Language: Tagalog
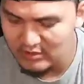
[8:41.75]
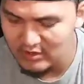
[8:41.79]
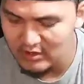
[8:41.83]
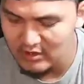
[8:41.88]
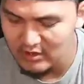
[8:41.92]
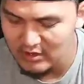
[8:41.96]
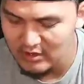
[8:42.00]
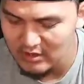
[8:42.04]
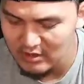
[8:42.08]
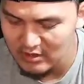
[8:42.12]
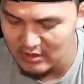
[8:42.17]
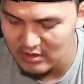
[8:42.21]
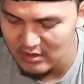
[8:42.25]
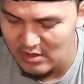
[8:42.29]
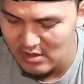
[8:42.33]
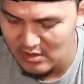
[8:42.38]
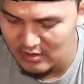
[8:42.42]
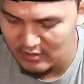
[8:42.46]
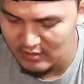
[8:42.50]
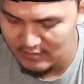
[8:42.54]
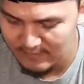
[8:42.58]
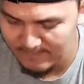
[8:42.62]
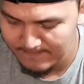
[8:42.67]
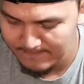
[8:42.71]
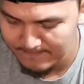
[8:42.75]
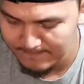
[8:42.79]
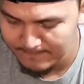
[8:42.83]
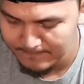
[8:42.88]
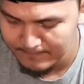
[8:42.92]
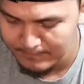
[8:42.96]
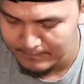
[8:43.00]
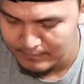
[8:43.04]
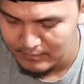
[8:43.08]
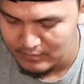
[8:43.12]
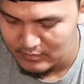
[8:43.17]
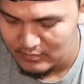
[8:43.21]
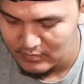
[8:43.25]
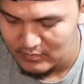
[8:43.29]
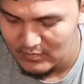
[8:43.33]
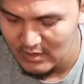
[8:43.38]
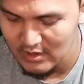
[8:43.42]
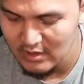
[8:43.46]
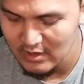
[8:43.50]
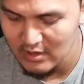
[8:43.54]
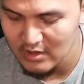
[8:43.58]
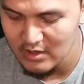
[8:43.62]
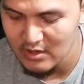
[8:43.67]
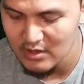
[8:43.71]
Ah... Uh,
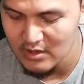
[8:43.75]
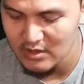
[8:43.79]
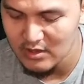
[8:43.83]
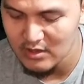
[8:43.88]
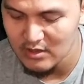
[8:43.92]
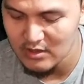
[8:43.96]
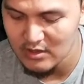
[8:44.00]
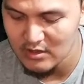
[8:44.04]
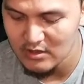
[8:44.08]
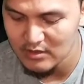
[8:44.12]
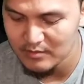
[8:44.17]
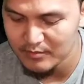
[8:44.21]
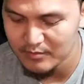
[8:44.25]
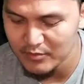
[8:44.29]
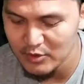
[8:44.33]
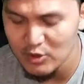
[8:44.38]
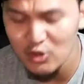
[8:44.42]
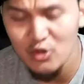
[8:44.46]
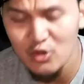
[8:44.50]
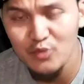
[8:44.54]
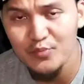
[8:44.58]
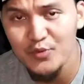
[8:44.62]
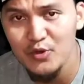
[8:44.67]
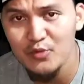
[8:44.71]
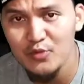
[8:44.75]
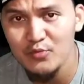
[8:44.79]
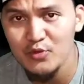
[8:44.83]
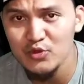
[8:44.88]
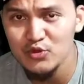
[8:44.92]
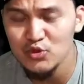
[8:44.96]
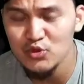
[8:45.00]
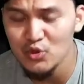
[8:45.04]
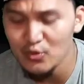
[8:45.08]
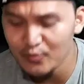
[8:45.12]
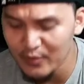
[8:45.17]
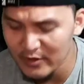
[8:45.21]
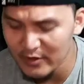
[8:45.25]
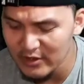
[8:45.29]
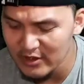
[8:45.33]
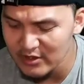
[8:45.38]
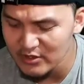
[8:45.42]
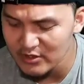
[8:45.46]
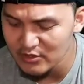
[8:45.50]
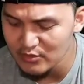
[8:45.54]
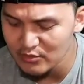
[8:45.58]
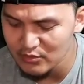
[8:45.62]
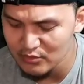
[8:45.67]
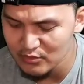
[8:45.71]
uh, pinopromote ko
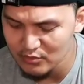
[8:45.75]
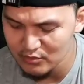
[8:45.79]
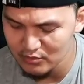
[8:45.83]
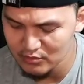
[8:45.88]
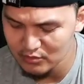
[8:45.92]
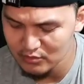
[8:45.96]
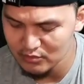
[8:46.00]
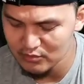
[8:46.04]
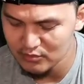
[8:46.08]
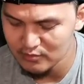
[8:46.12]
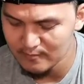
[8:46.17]
pala yung